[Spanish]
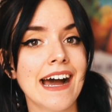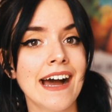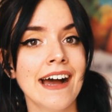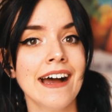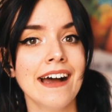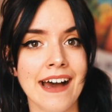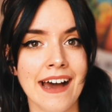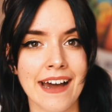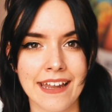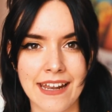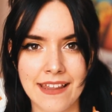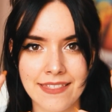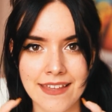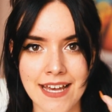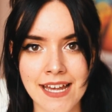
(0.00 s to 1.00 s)
a
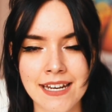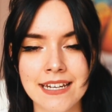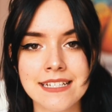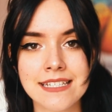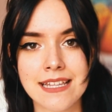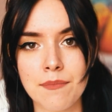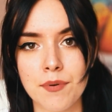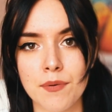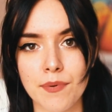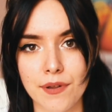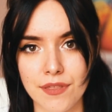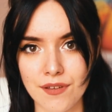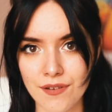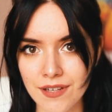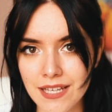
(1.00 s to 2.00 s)
agrandar esta
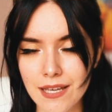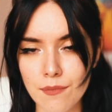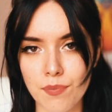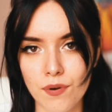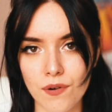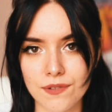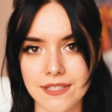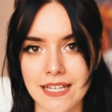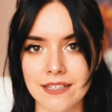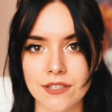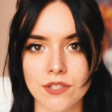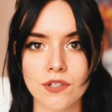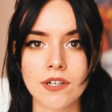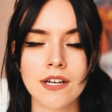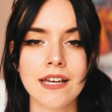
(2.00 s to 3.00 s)
proporción y que por lo
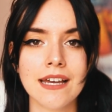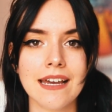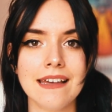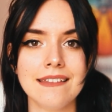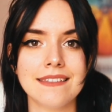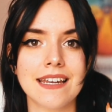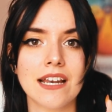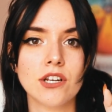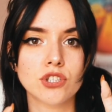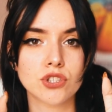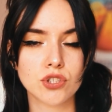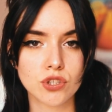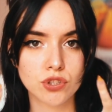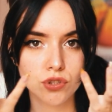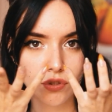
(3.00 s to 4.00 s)
tanto entre los
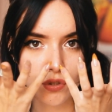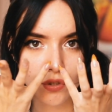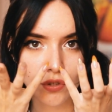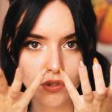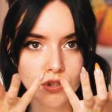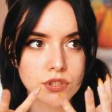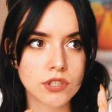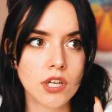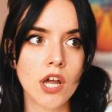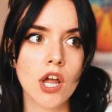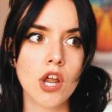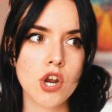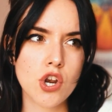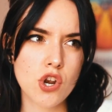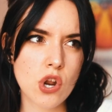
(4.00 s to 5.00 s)
dos ojos
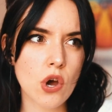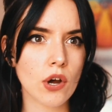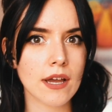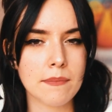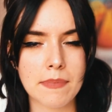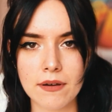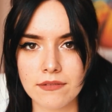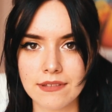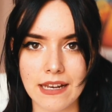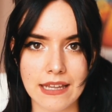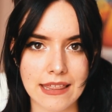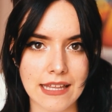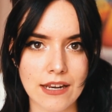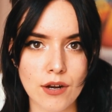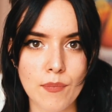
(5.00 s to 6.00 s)
no quepa un
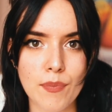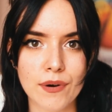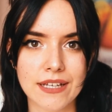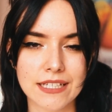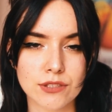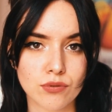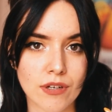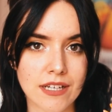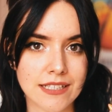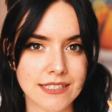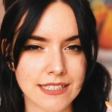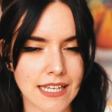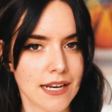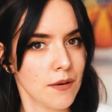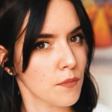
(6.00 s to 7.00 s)
tercero porque suelen
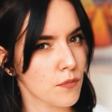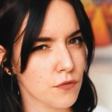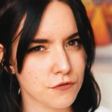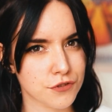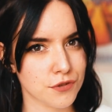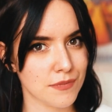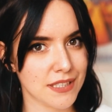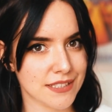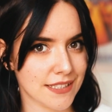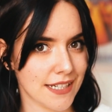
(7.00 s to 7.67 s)
ser mucho más